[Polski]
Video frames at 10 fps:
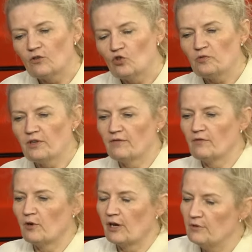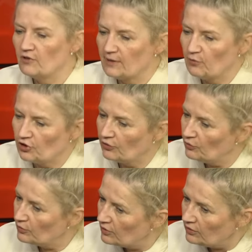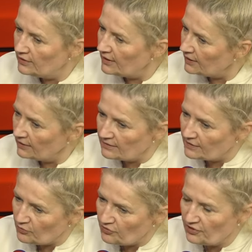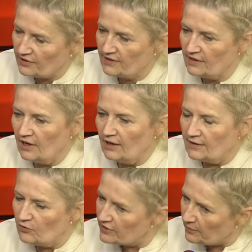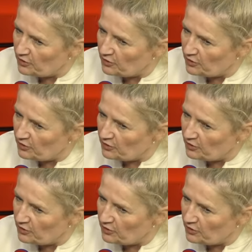tuż przed wyborami 6, do samorządu. no taka, ponad 6 cóż, miliardów. Cóż za